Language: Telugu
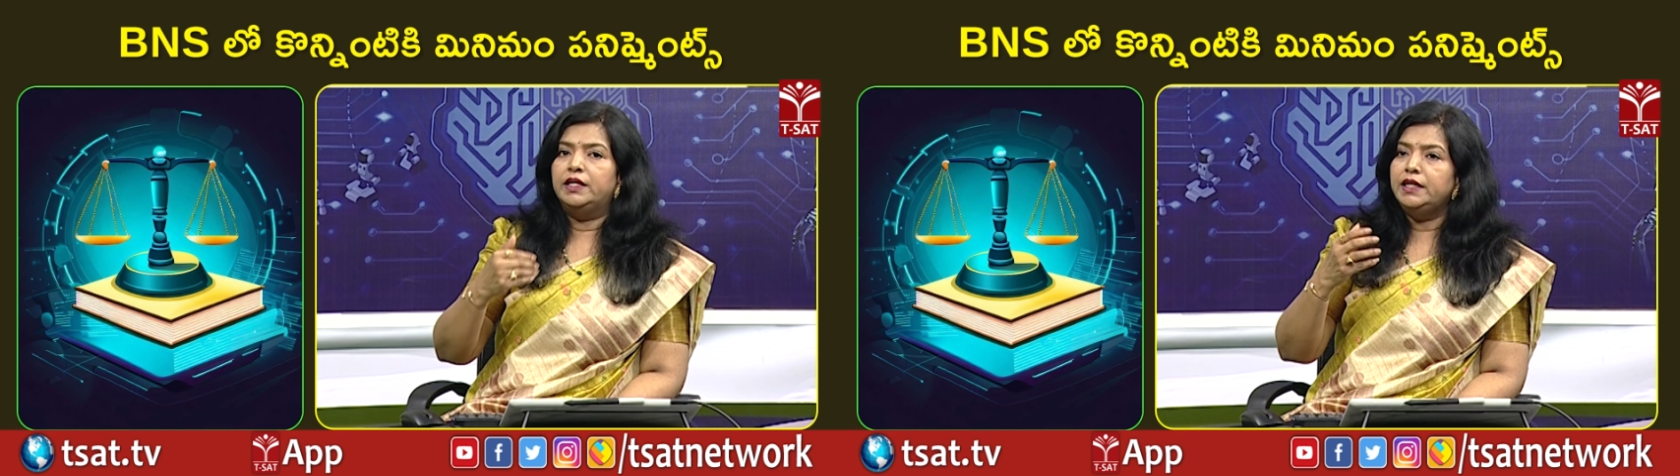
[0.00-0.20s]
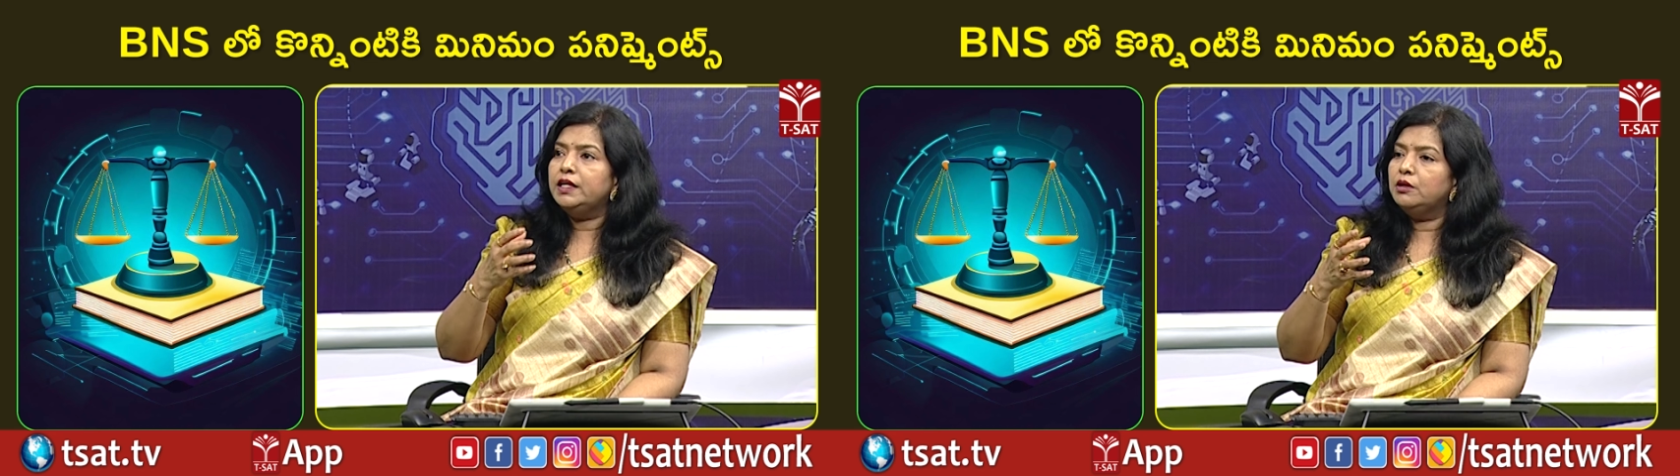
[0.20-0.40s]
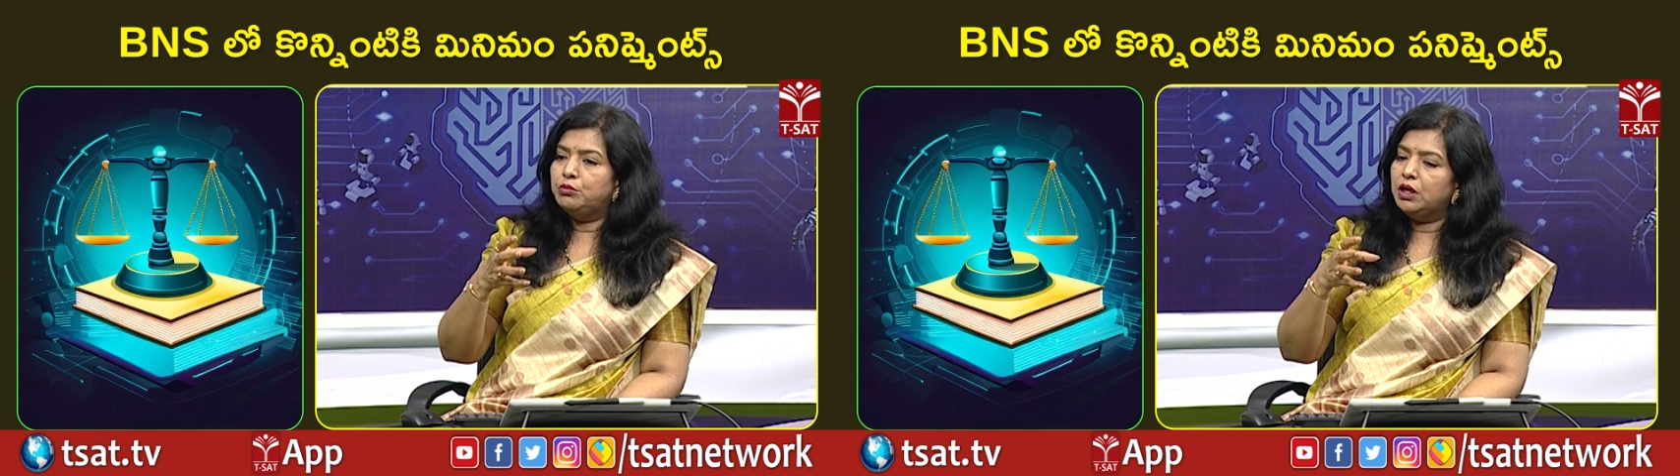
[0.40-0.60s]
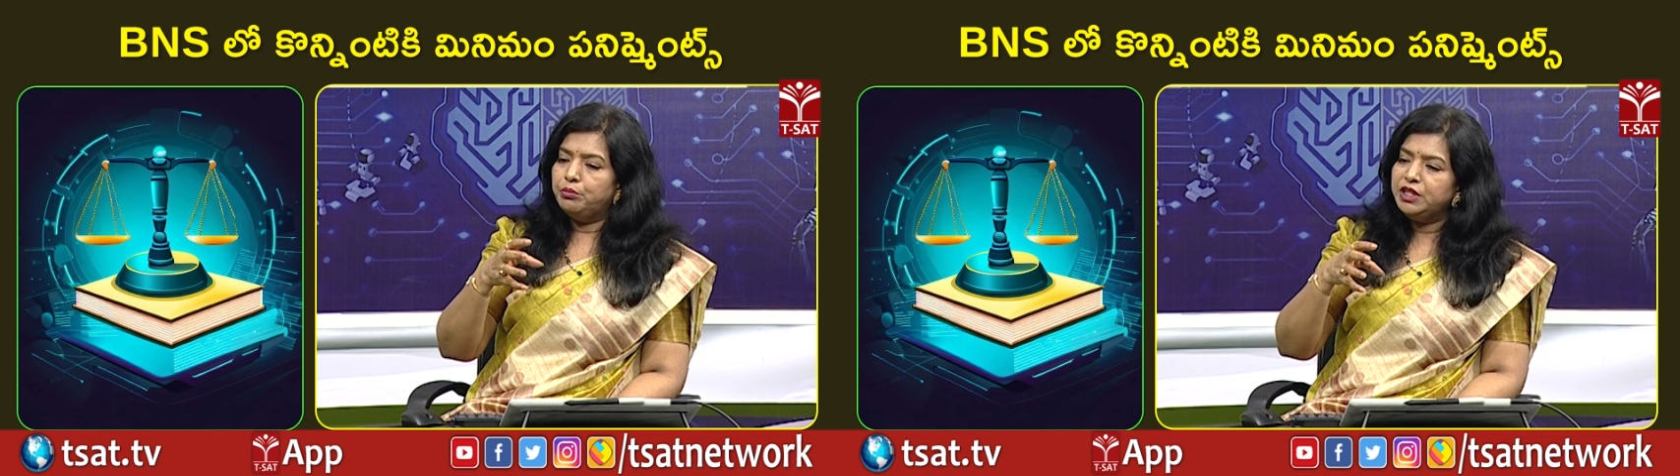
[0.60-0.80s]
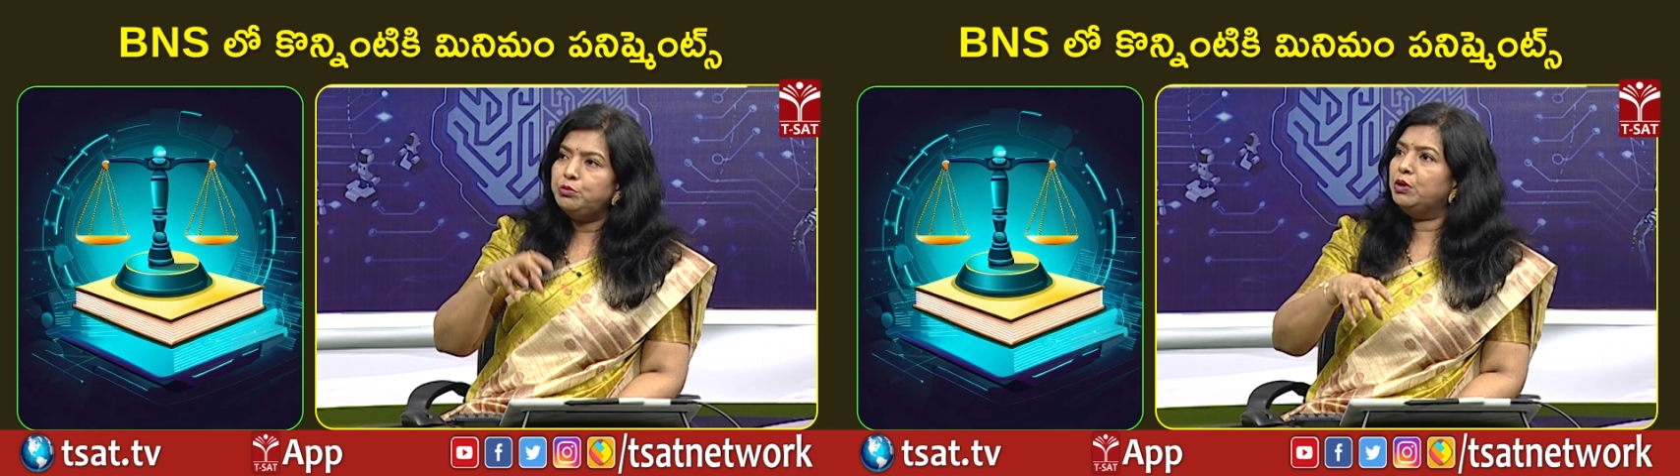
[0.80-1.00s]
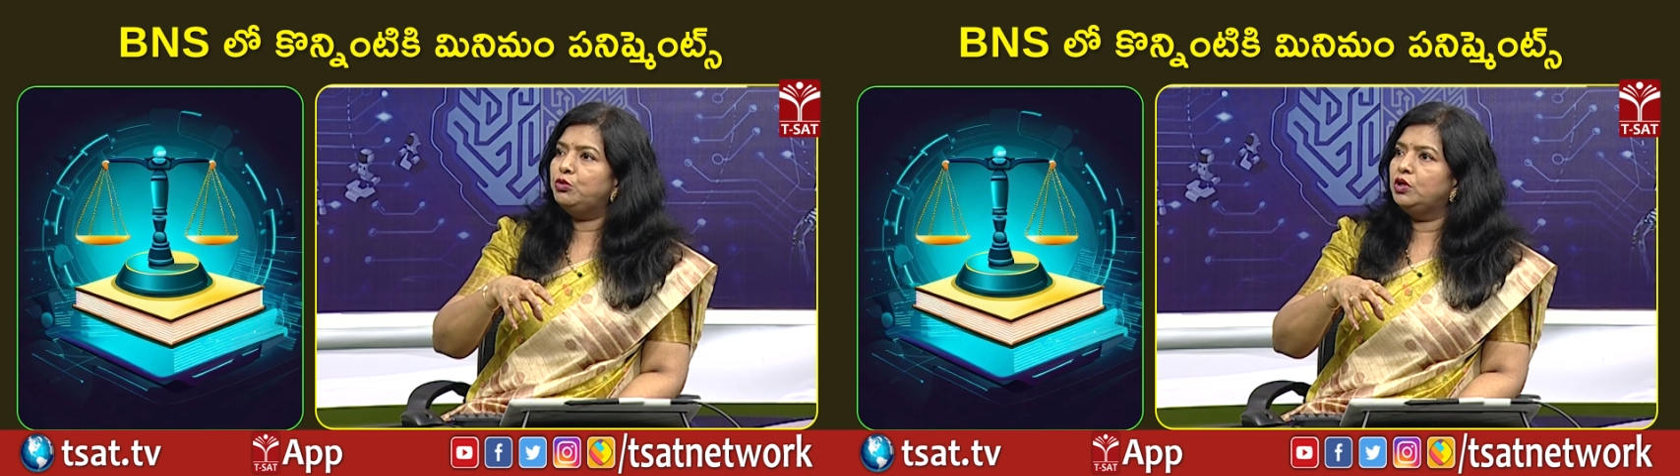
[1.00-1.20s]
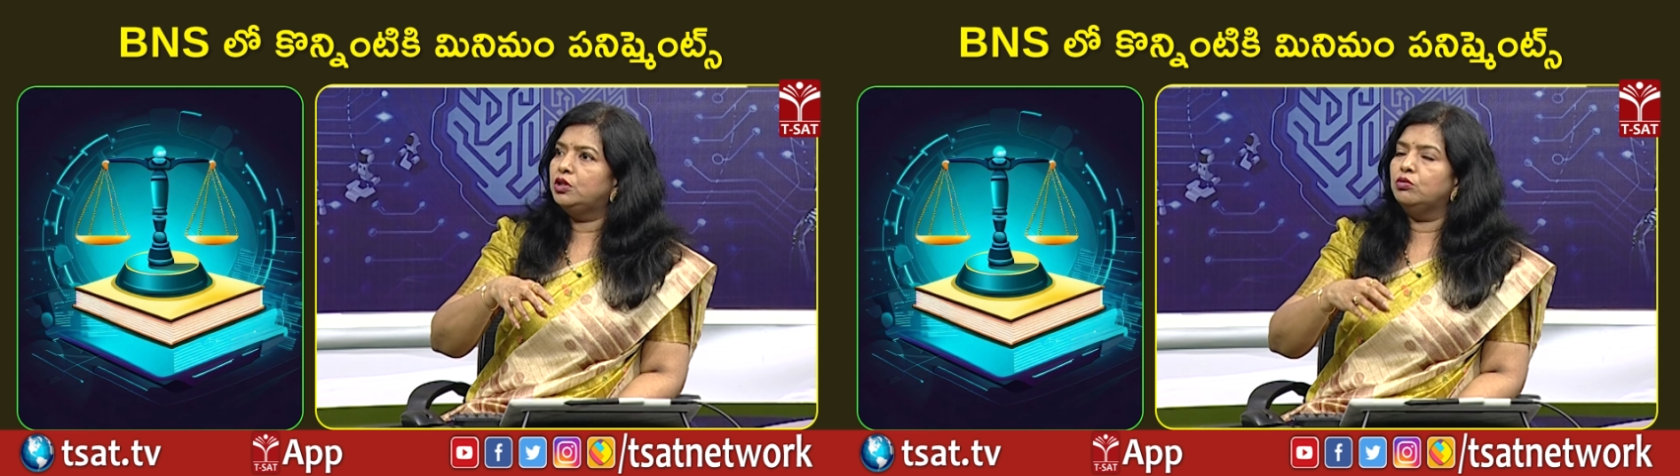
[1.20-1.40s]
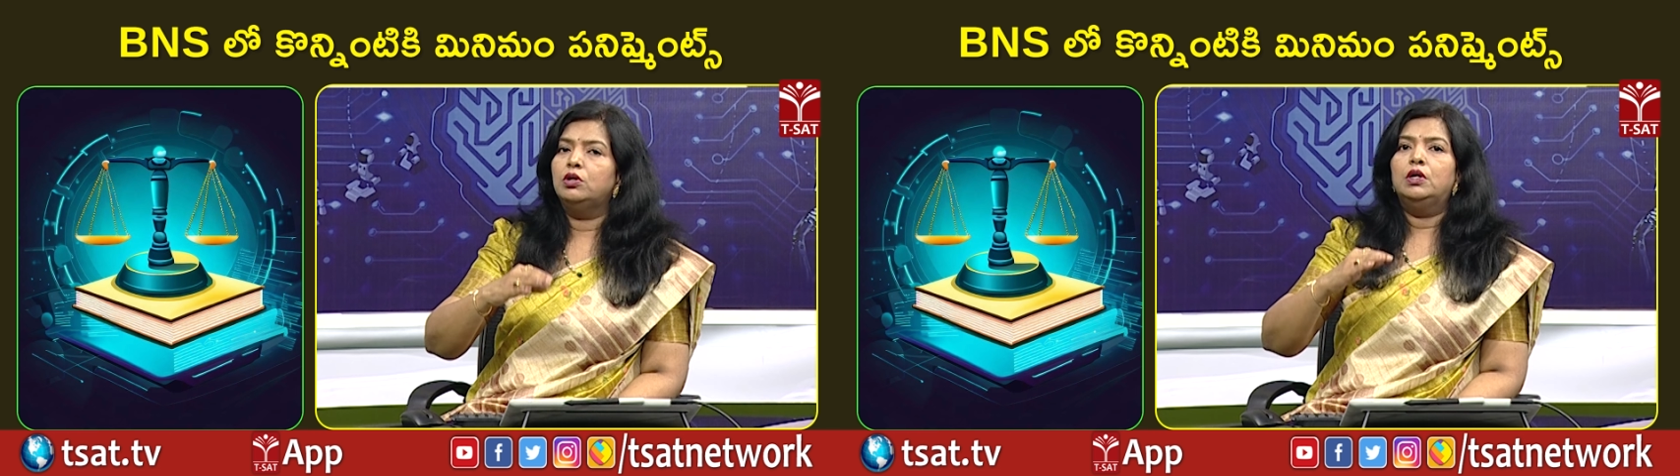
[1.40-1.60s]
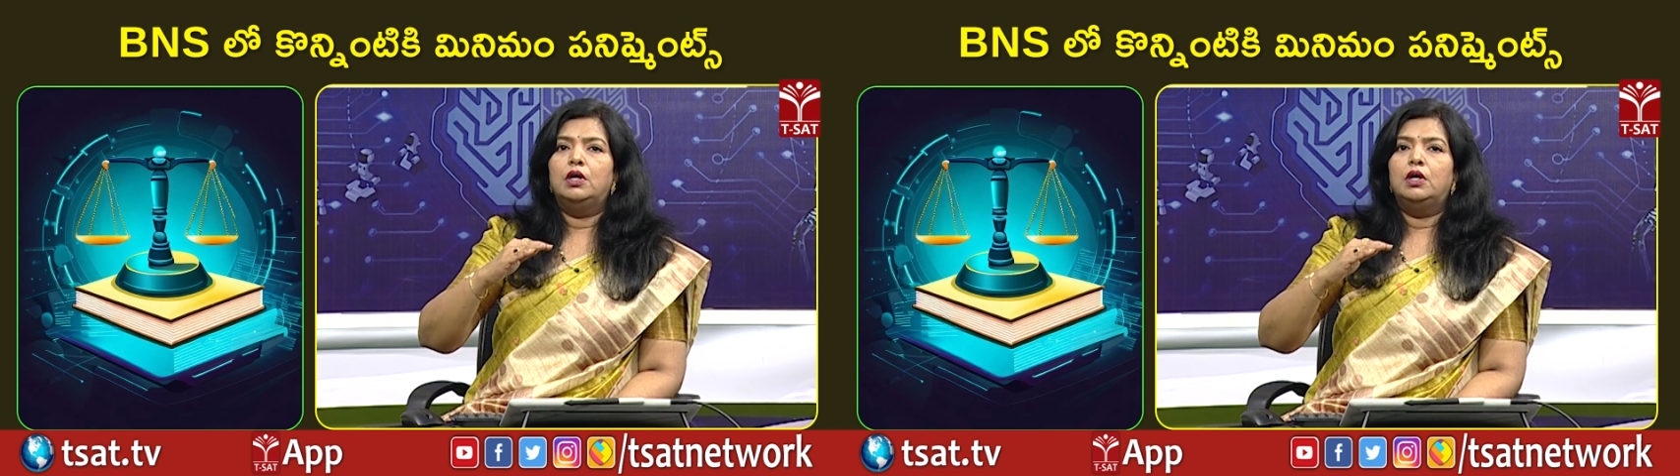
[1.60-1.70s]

ఇండియా మినిమం ఉండదు